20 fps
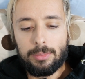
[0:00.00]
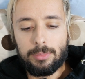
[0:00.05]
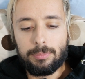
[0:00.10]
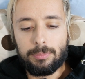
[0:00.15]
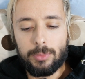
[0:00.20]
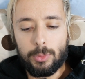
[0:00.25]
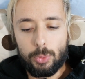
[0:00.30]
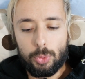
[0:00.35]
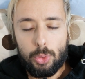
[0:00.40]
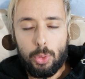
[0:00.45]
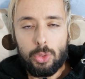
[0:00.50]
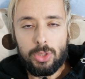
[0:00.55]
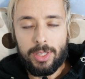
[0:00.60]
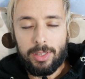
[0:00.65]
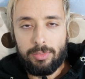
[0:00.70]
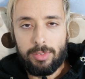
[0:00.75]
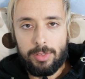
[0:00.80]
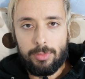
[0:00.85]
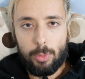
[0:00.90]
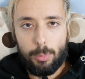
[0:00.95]
non solo
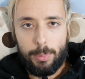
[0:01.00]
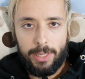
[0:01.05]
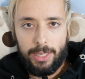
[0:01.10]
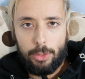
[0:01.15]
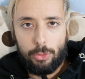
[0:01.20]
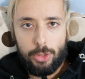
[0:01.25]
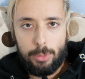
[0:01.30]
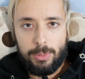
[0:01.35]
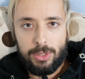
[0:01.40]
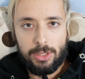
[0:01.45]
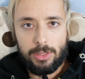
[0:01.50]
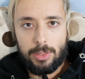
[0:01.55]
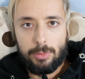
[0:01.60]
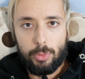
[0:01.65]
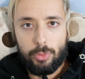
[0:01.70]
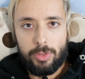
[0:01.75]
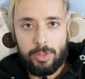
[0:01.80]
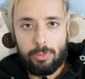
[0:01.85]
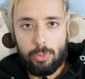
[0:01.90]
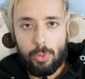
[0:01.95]
sei vivo, perché io già mi
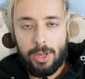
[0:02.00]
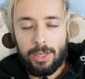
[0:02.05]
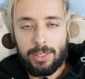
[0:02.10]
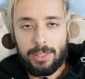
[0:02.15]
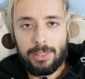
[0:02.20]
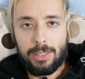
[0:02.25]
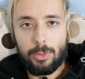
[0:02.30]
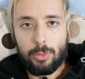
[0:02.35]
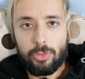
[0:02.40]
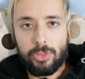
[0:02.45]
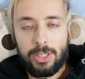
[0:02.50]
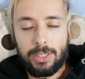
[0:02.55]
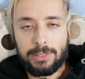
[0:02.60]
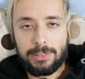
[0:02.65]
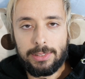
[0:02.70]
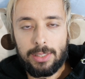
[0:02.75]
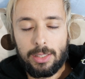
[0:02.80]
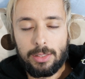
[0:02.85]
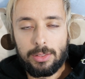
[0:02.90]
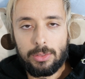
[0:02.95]
sentivo vivo anche da non
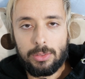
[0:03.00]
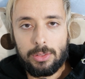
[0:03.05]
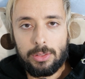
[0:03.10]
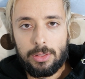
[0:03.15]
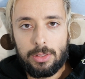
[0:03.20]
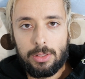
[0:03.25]
fidanzato,